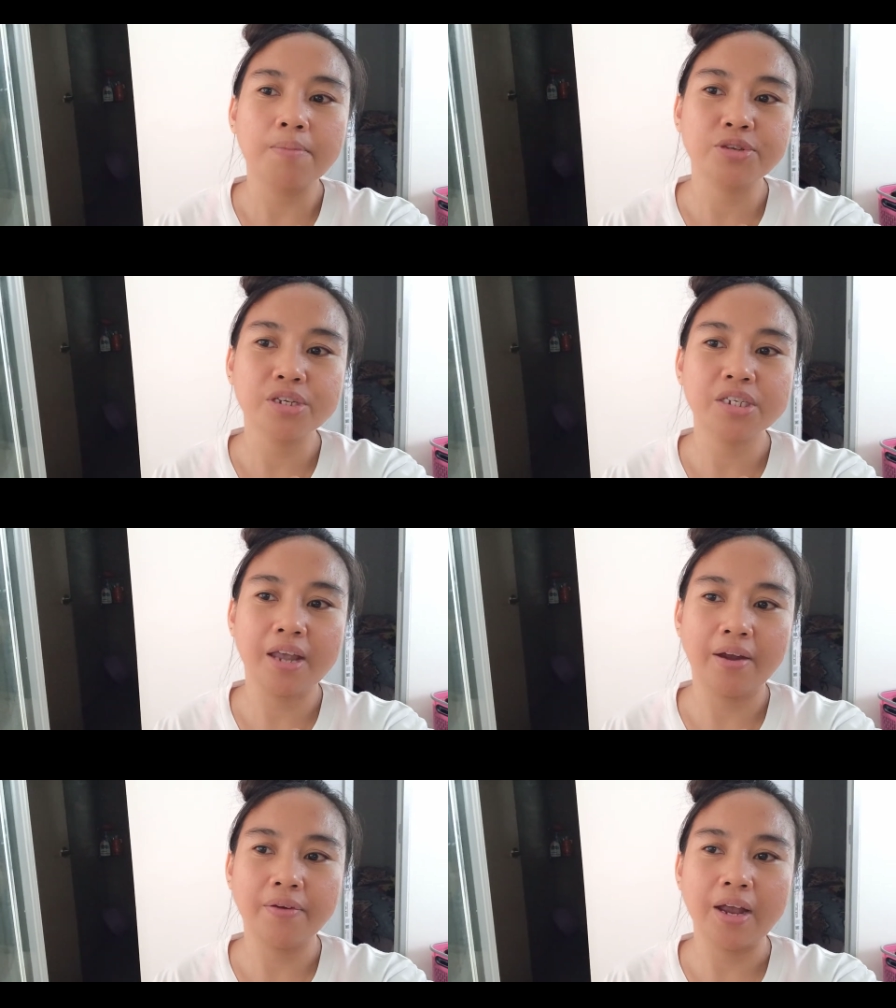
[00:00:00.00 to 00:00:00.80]
so
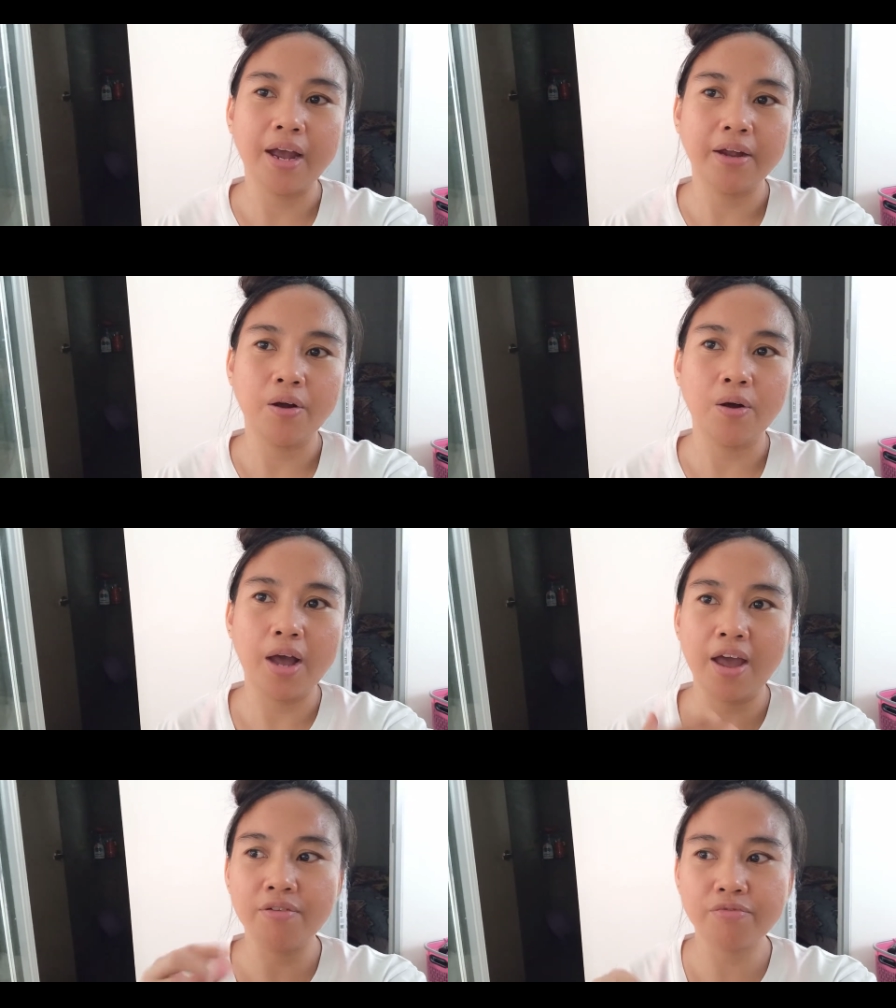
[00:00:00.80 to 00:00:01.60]
scary. I
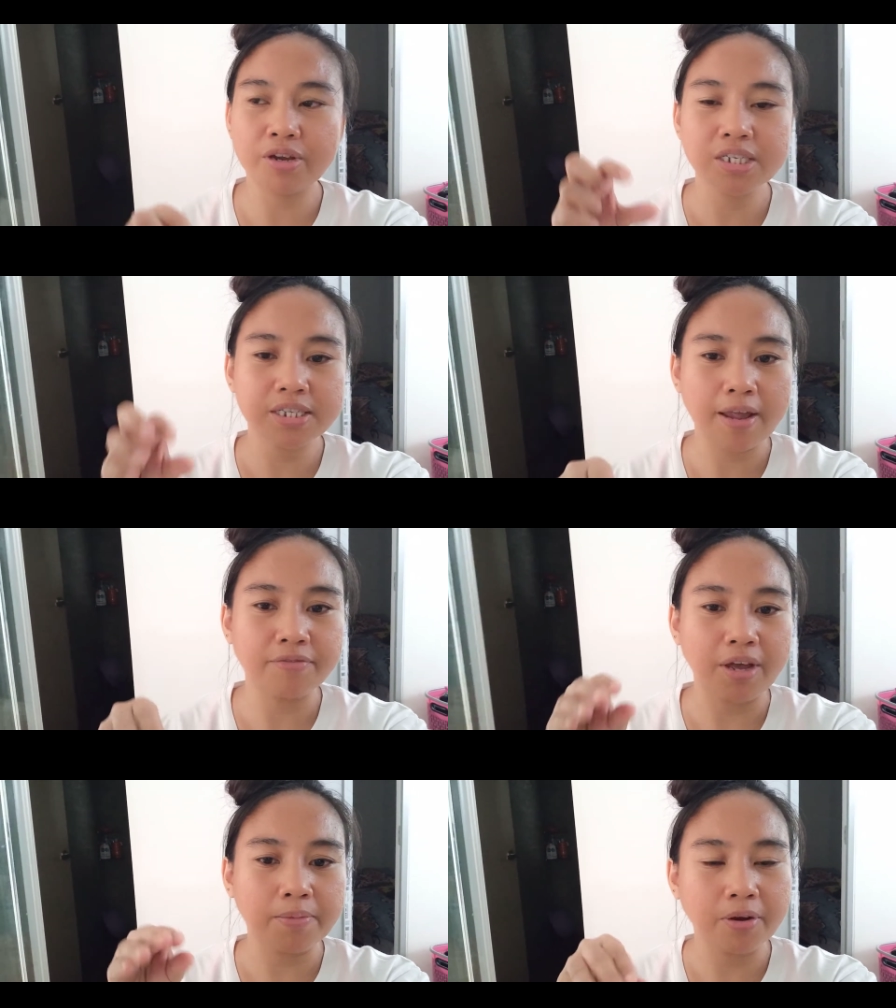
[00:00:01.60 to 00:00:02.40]
every step
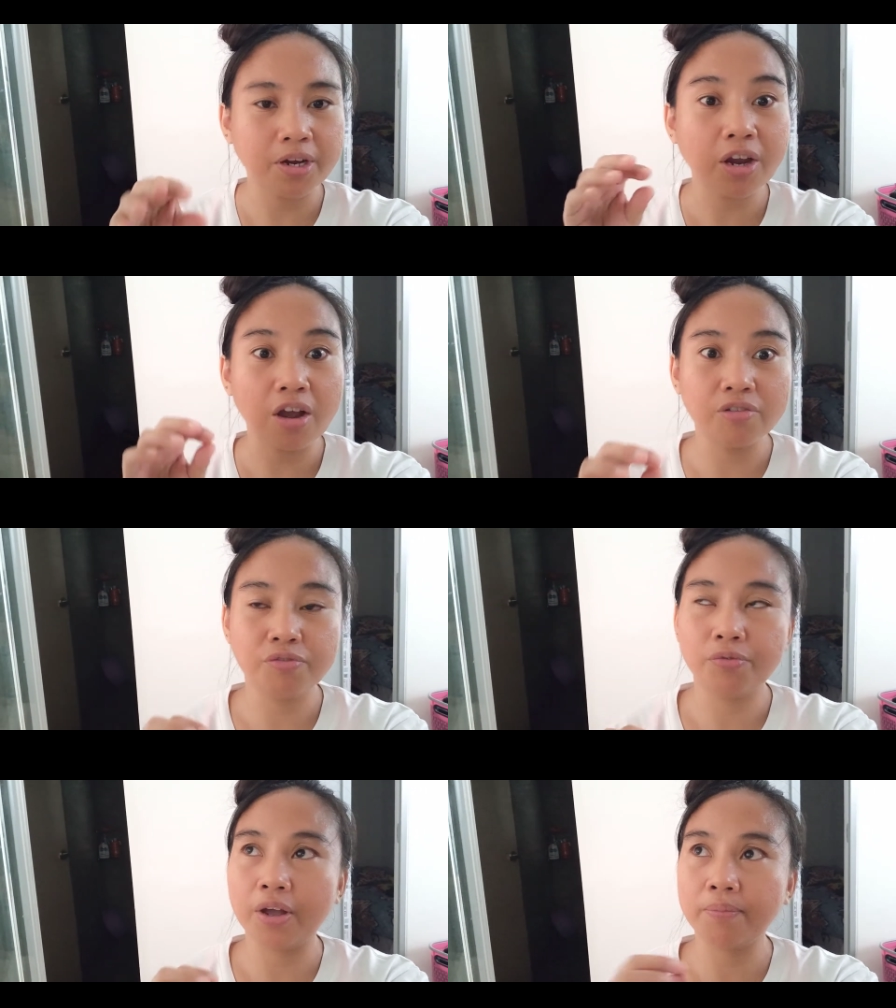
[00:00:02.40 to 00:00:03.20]
I very careful
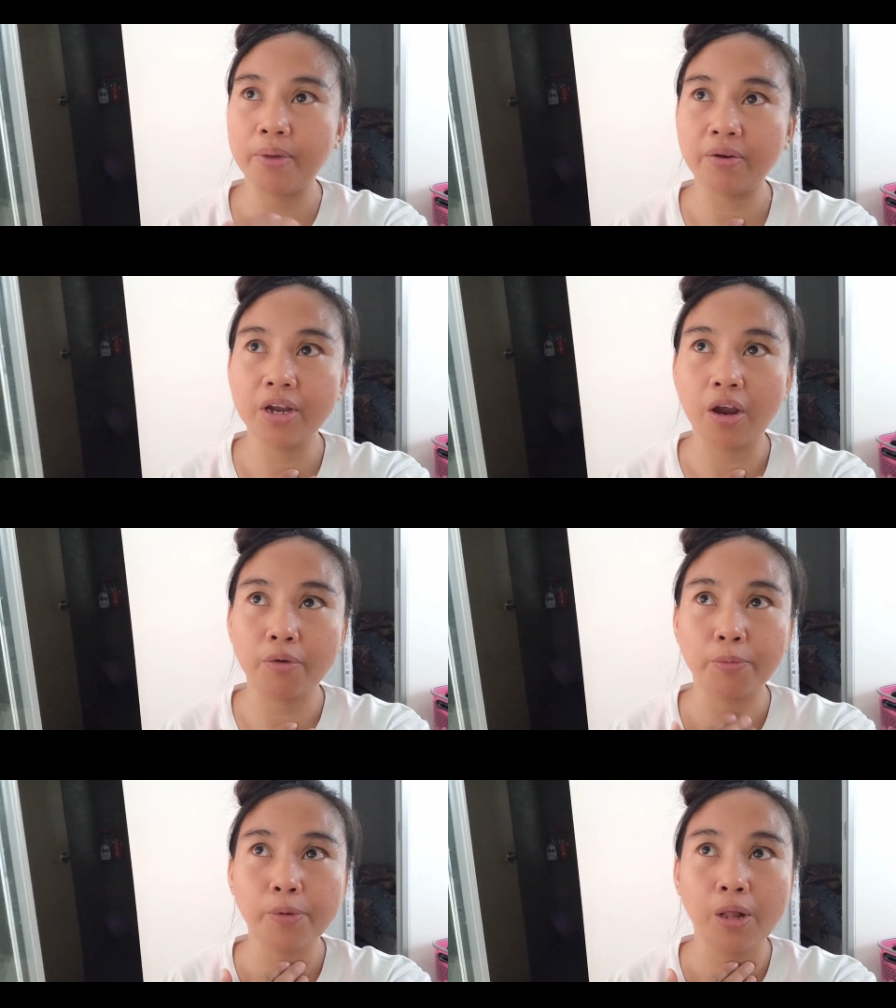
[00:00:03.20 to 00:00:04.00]
very
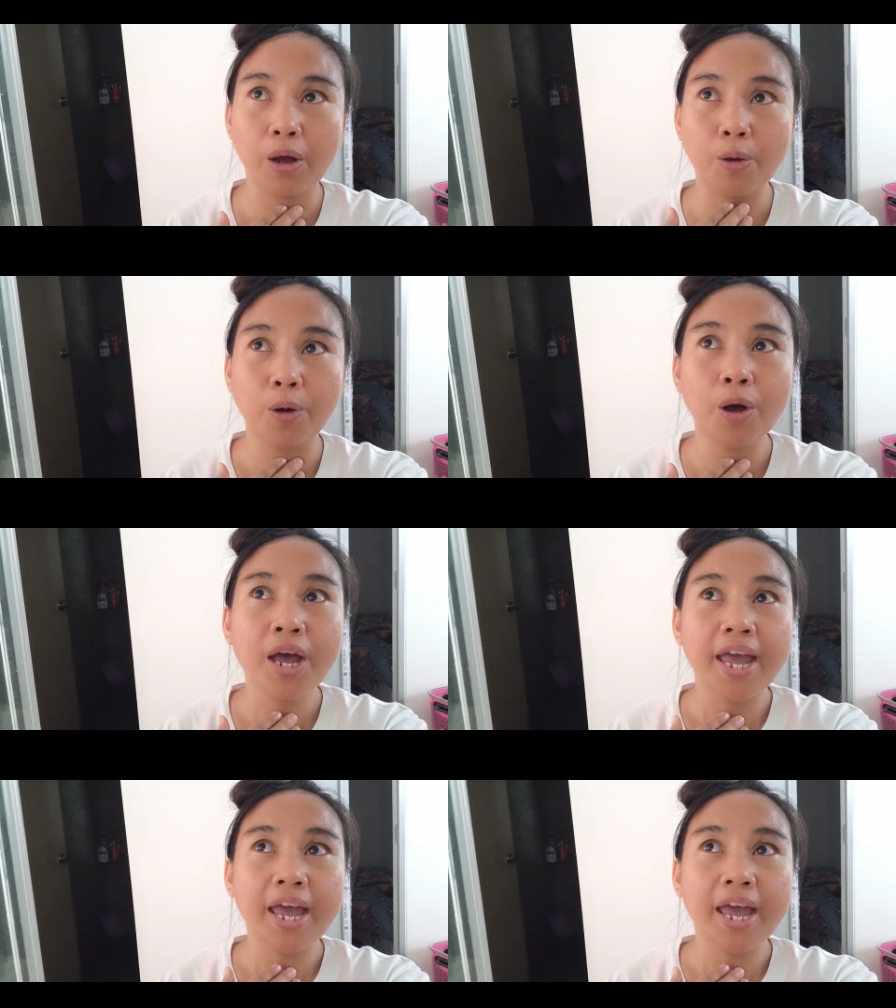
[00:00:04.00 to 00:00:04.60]
careful ako.